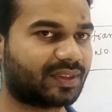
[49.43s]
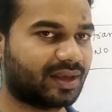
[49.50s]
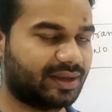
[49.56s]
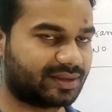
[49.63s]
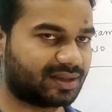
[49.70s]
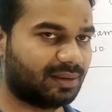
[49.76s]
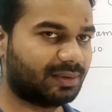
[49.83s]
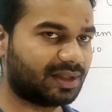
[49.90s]

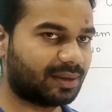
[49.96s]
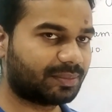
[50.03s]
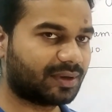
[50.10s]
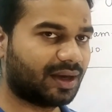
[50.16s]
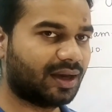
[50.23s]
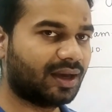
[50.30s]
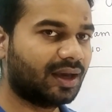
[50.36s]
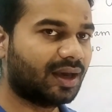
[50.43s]
इसका मतलब
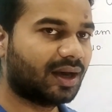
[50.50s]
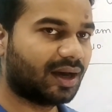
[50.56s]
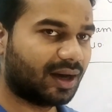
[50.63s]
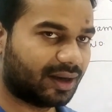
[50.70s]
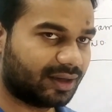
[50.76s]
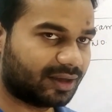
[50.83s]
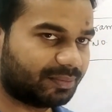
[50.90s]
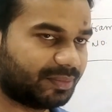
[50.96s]
क्या है
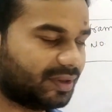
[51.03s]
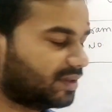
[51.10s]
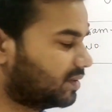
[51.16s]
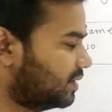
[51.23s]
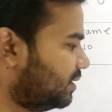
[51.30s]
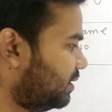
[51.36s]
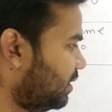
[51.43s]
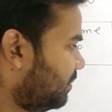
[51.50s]
हर एक पेज
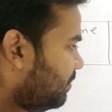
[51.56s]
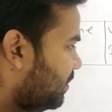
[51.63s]
के लिए